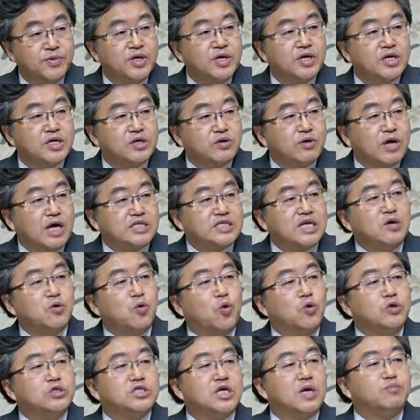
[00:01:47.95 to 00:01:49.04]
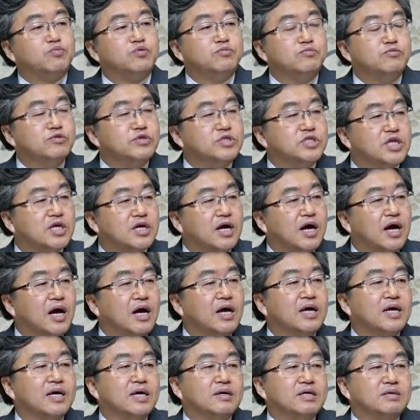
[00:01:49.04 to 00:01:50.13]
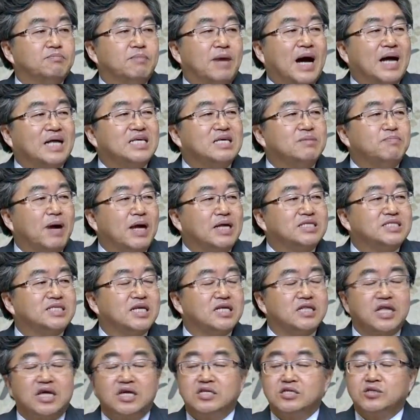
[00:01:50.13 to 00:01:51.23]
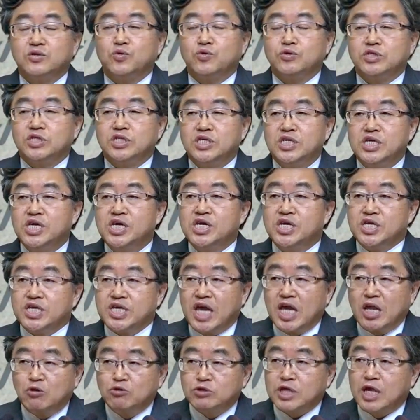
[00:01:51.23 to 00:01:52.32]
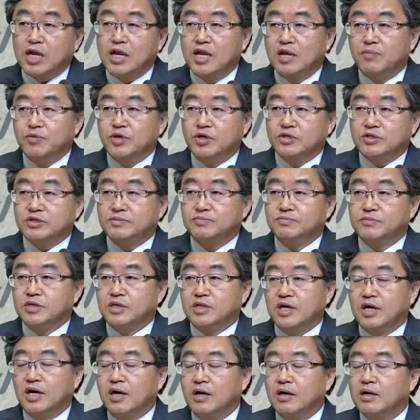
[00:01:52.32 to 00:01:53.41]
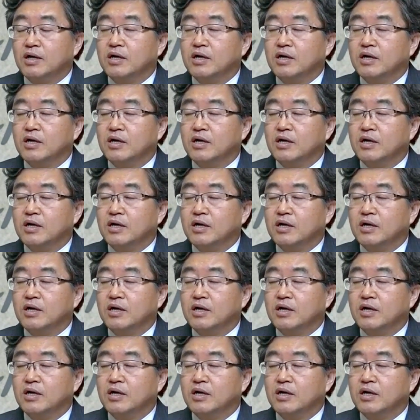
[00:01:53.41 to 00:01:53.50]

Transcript: 그리고 가장 골치 아픈 문제가 많이 발생되는 곳이 예루살렘이었습니다.